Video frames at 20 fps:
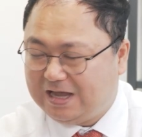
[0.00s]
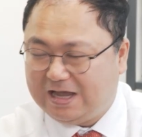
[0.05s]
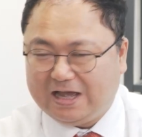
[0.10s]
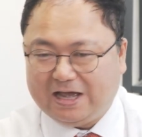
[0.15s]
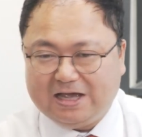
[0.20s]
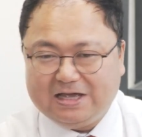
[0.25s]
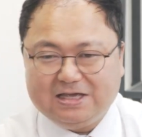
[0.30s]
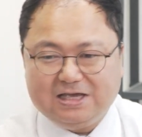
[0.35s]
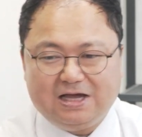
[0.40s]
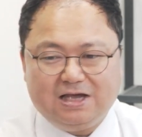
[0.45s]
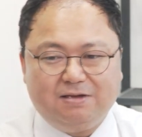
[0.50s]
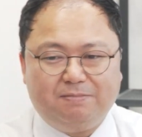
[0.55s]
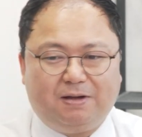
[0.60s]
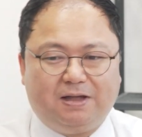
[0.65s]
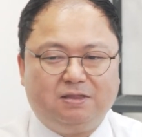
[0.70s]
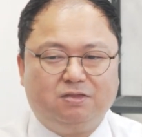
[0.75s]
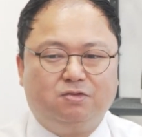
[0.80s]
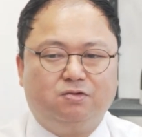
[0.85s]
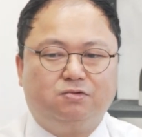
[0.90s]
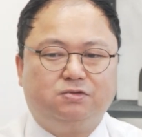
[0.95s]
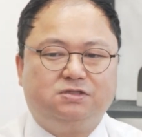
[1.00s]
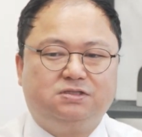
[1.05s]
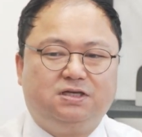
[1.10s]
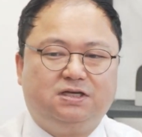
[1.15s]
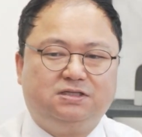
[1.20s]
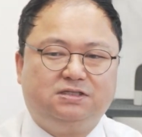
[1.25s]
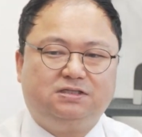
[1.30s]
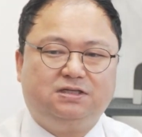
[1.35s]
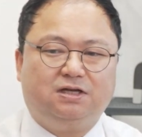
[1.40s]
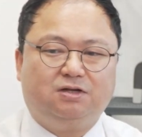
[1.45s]
네. AI
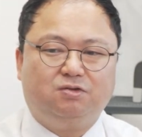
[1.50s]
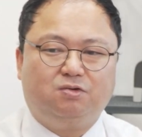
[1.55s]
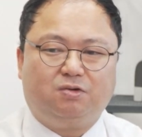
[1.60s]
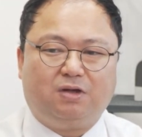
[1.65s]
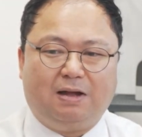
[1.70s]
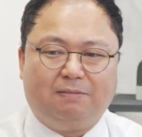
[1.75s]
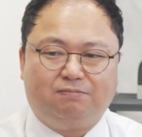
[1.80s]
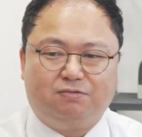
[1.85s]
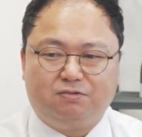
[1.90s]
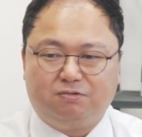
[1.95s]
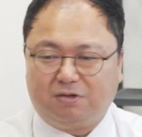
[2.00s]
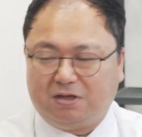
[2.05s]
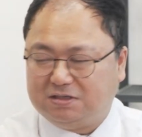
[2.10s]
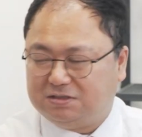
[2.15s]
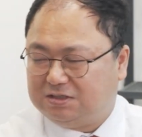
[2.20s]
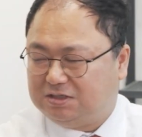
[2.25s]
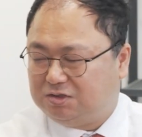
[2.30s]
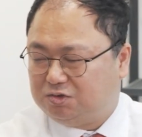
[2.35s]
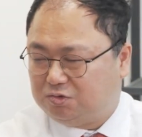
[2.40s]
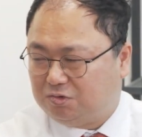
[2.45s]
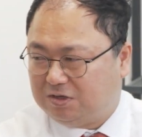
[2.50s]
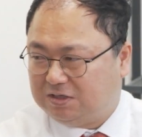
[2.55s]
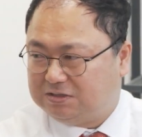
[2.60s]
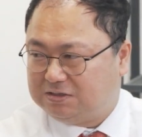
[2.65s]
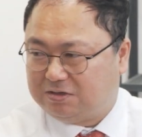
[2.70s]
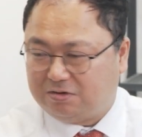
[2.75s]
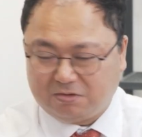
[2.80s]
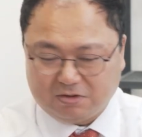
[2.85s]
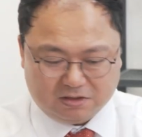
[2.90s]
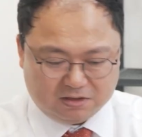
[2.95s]
반도체 시장도 앞으로 굉장히
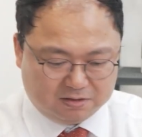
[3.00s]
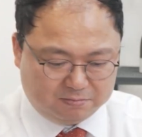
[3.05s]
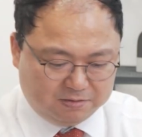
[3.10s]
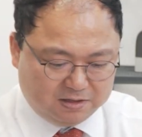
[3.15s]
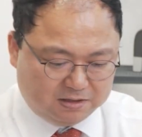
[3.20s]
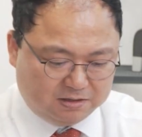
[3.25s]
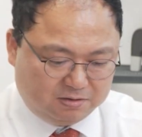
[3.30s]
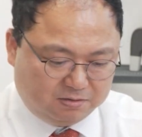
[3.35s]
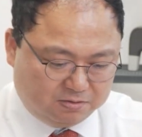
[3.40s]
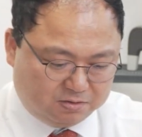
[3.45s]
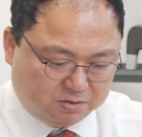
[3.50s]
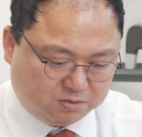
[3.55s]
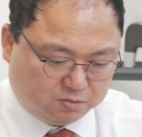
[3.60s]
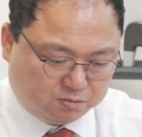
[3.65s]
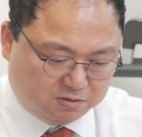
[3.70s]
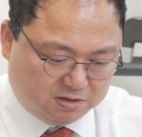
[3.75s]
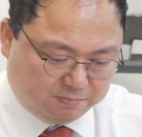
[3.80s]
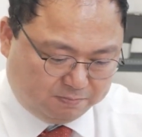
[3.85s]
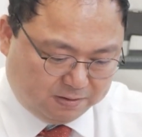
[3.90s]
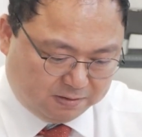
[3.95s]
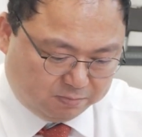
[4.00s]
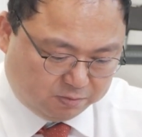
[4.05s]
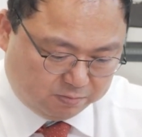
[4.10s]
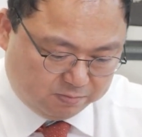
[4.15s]
좋아질 거기 때문에 네. 이런 걸 종합해